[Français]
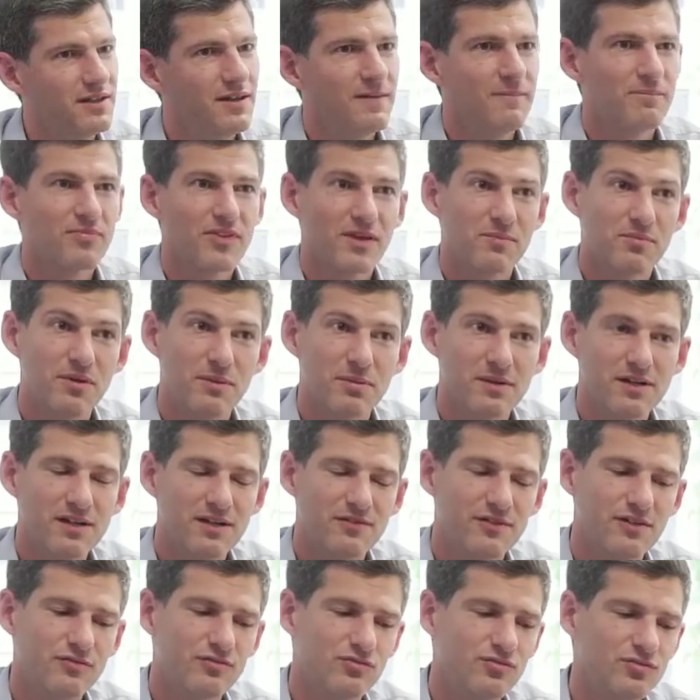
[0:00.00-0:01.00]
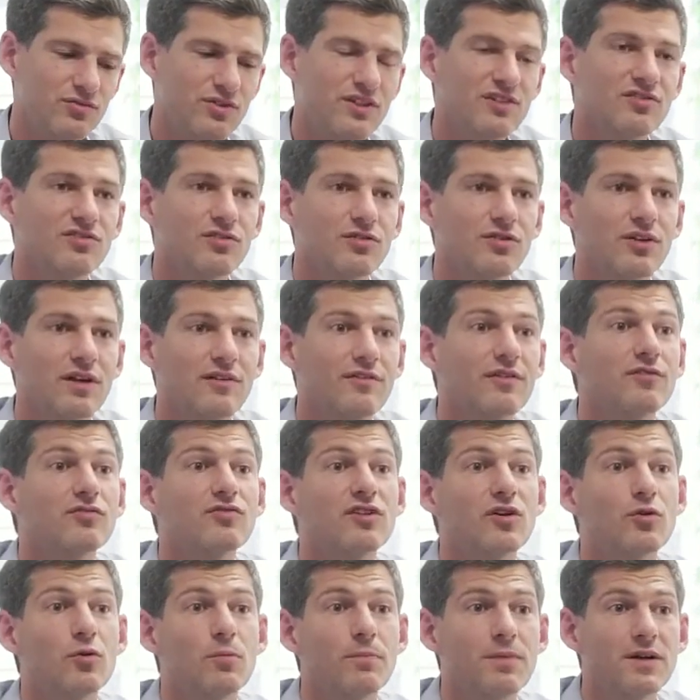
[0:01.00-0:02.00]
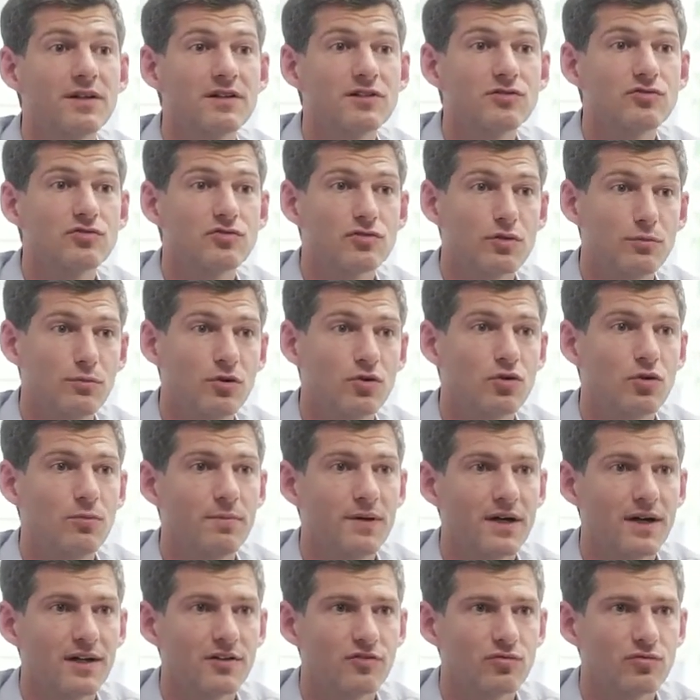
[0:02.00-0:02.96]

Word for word: pour le retour à domicile. Si jamais il était trop